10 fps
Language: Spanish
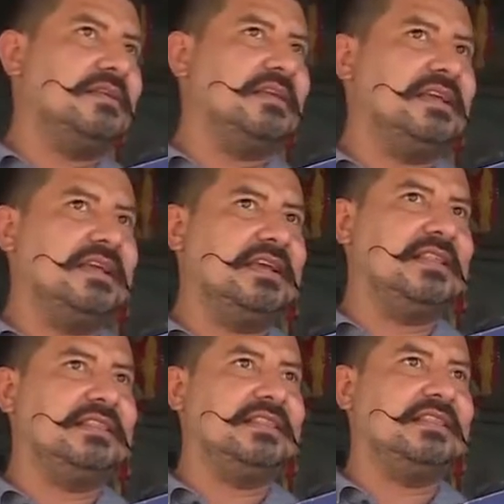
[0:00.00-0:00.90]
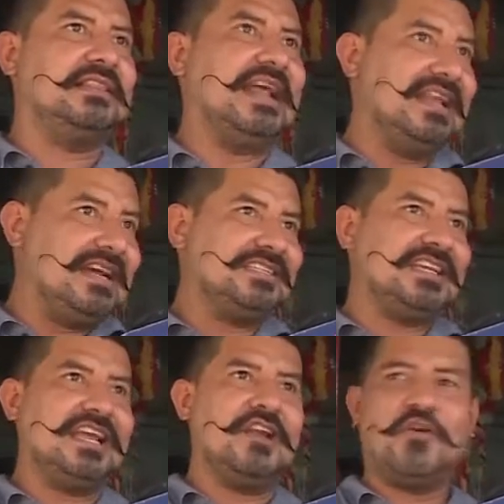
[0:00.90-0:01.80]
Eh, tal vez así
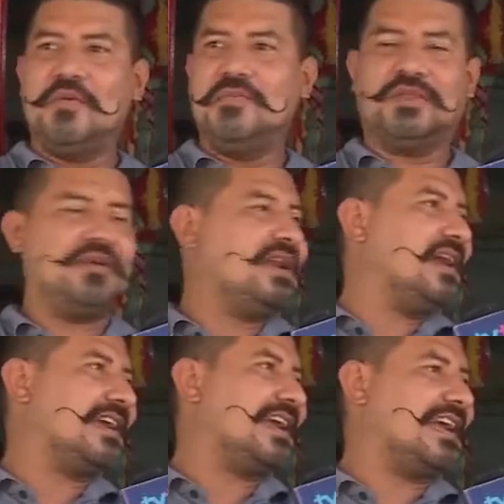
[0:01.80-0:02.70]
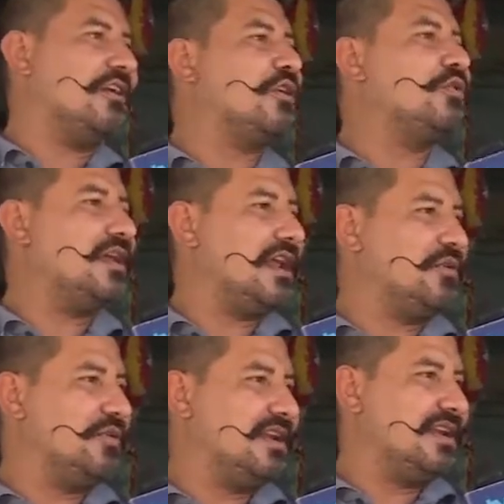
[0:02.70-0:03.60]
que ya luego me invitó él a que lo ayudara
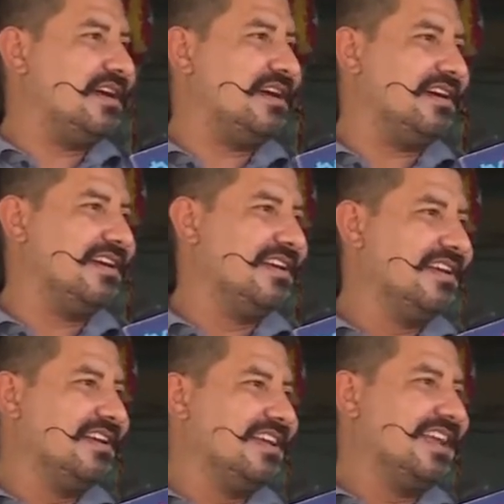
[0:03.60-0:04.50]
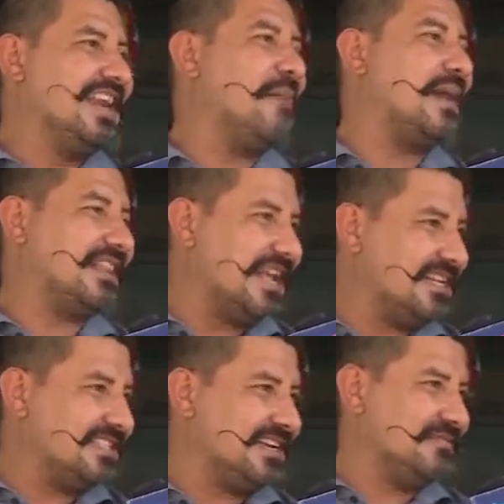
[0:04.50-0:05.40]
yo en la, en la
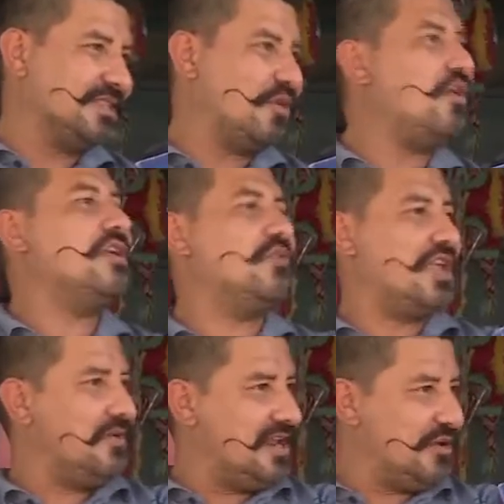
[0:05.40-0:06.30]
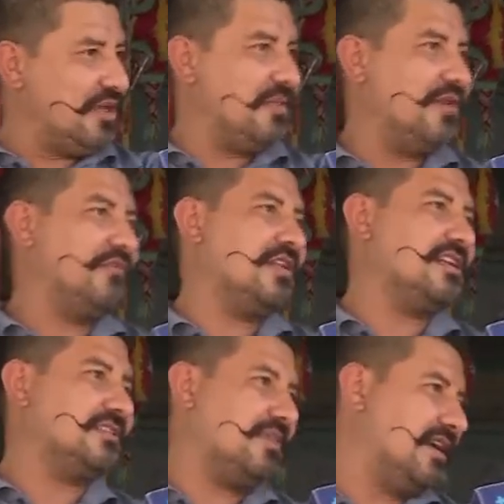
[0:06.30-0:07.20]
matanza. Me dice, oye, ¿no quieres venir a ayudarme los fines
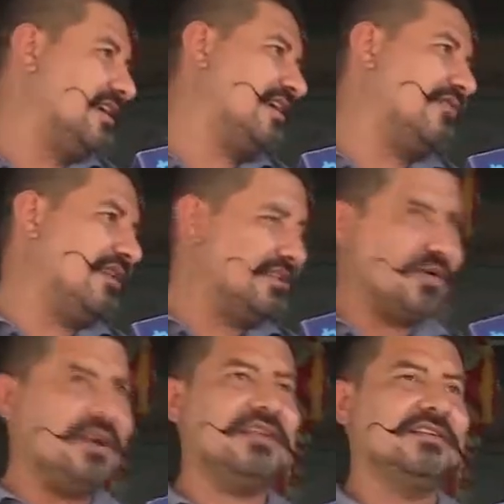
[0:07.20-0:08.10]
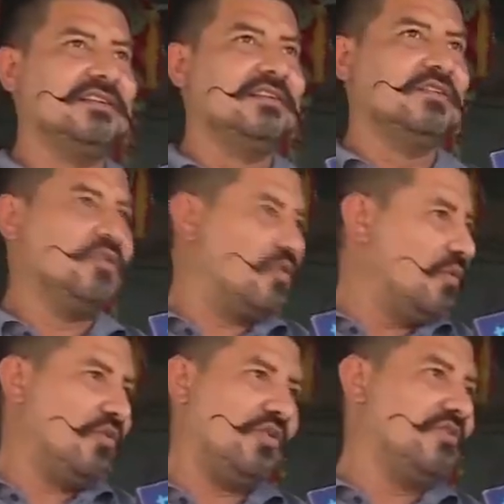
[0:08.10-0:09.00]
de semana, ya que no vas a la escuela? Y yo,
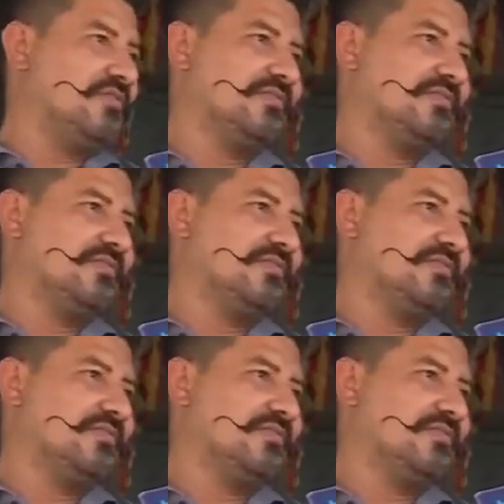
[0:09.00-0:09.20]
¿cómo no?